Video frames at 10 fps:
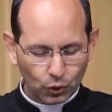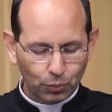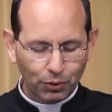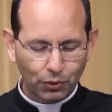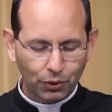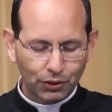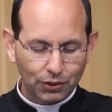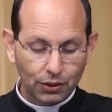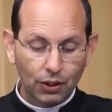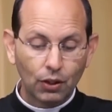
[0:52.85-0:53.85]
Número
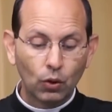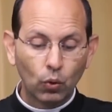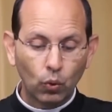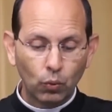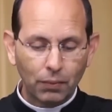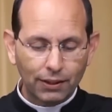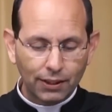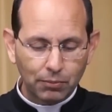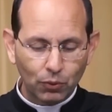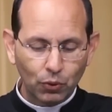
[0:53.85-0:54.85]
2. O
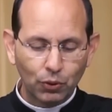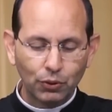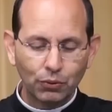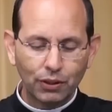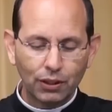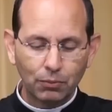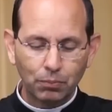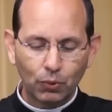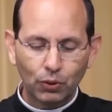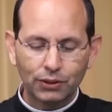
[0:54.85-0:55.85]
matrimônio que não
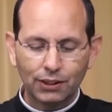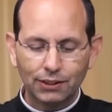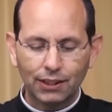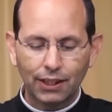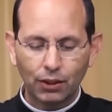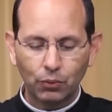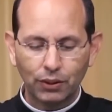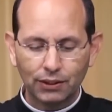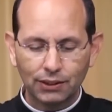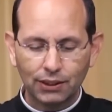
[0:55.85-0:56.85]
possa ser
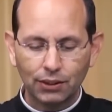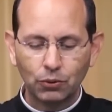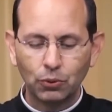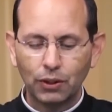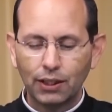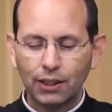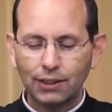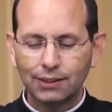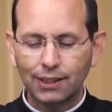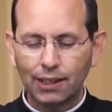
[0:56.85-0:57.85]
reconhecido
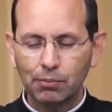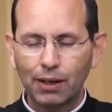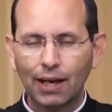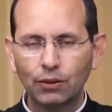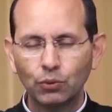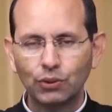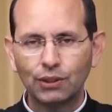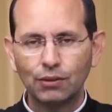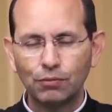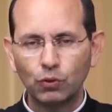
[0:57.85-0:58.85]
e celebrado
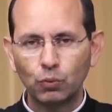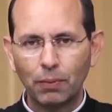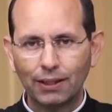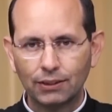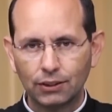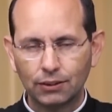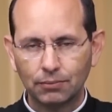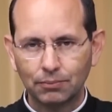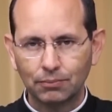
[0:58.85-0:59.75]
civilmente.